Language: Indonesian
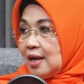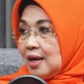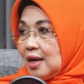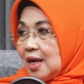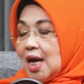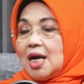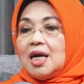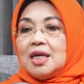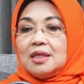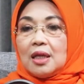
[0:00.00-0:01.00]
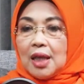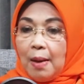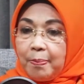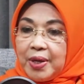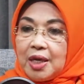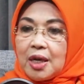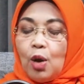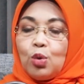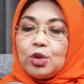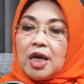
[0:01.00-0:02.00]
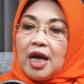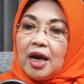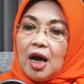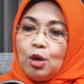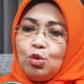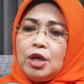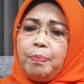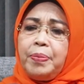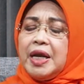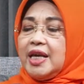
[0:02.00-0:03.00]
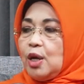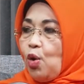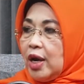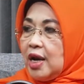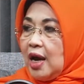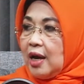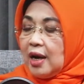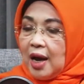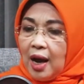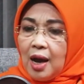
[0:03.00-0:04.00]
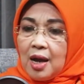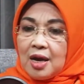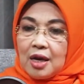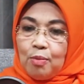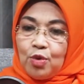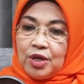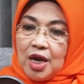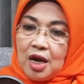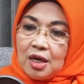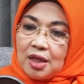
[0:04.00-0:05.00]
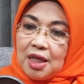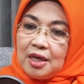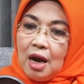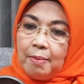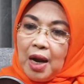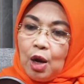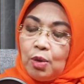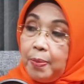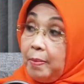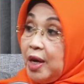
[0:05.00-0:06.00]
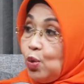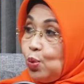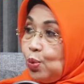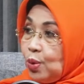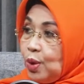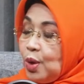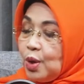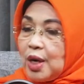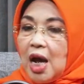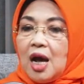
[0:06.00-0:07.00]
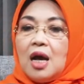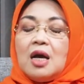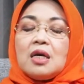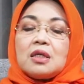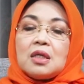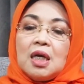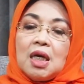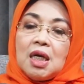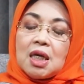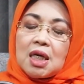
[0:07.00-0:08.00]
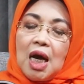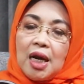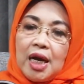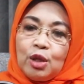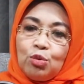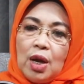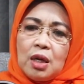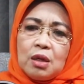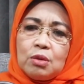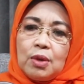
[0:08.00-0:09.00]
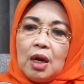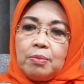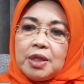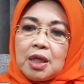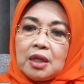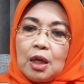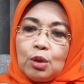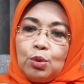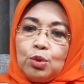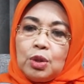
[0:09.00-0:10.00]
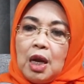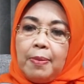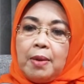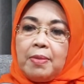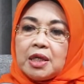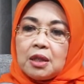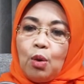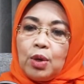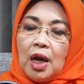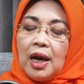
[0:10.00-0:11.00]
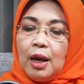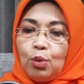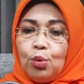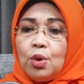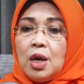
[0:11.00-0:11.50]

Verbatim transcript: Oh, nah, okay. tapi kalau utusan daerah kan dulu dipilih oleh daerah, hmm. kemudian tidak melalui pemilu. Hmm. Nah, e, karena itulah kurang lebih sekitar 7, 18 tahun yang lalu,